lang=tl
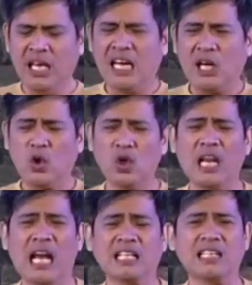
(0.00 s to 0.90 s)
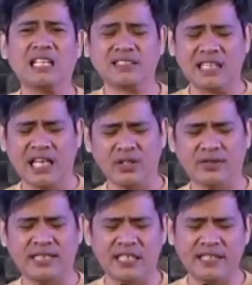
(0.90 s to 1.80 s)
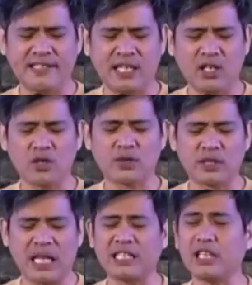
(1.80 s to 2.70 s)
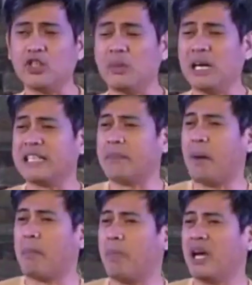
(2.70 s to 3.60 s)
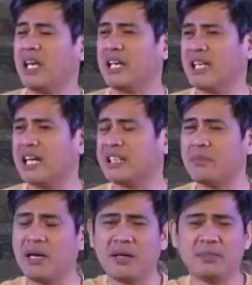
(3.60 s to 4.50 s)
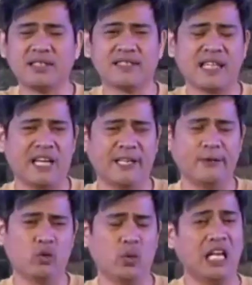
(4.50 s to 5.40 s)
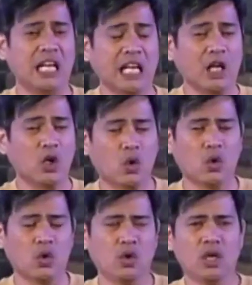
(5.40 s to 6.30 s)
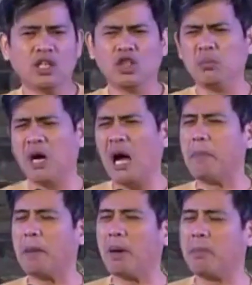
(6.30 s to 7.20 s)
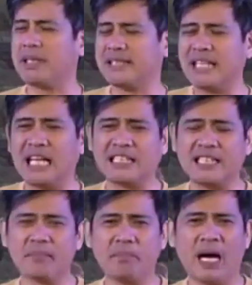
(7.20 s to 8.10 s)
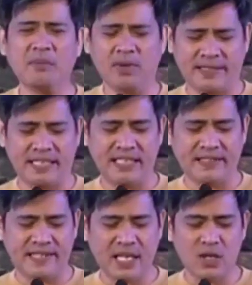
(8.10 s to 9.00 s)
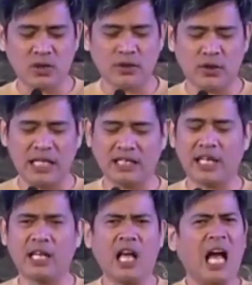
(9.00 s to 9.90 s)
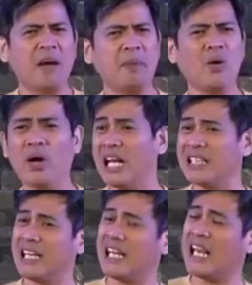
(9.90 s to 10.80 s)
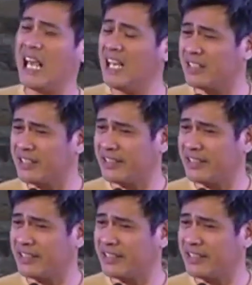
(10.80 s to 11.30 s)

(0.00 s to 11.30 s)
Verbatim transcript: Kung lahat lang tayo, siniseryoso natin yung mga napapakinggan nating mga mensahe tuwing linggo, yung mga pagbabasa natin ng Bible, siniseryoso natin, aba wala nang late.